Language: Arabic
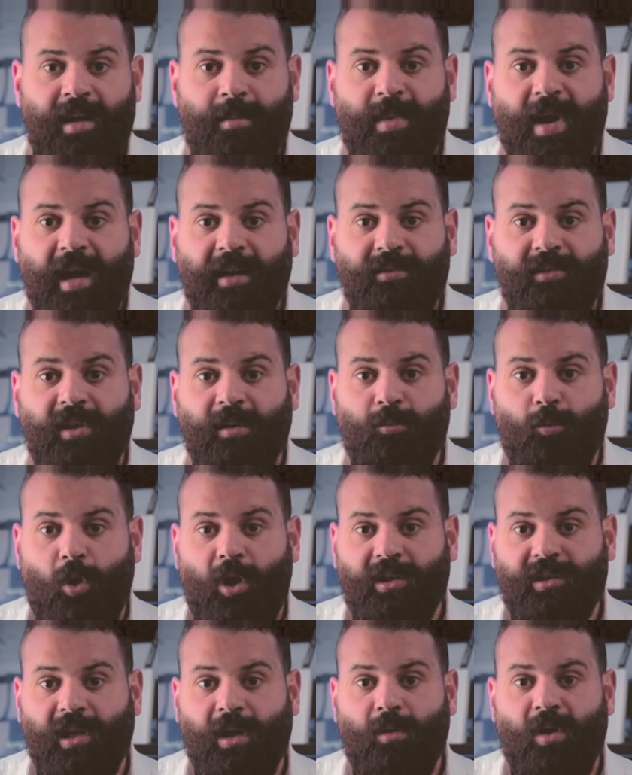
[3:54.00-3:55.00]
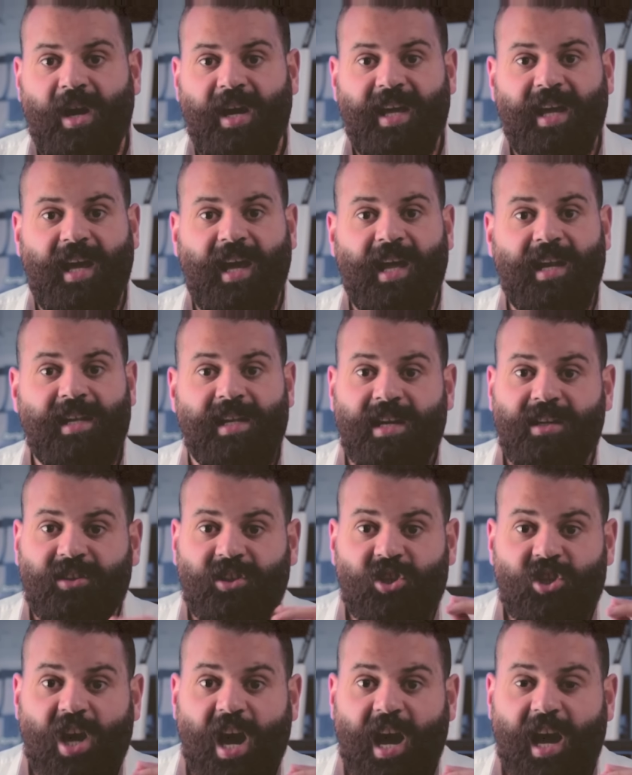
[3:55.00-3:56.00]
انا بقدم محتوى يخليك
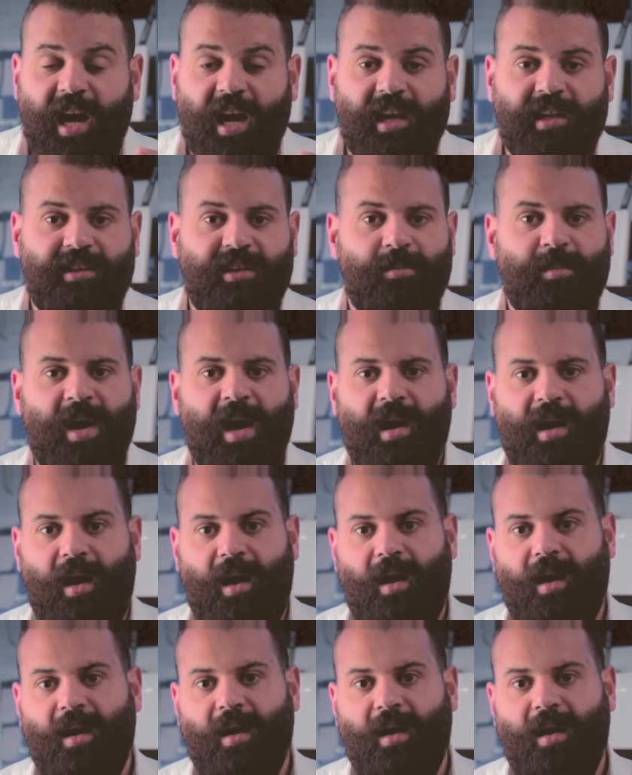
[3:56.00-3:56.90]
تشغل دماغك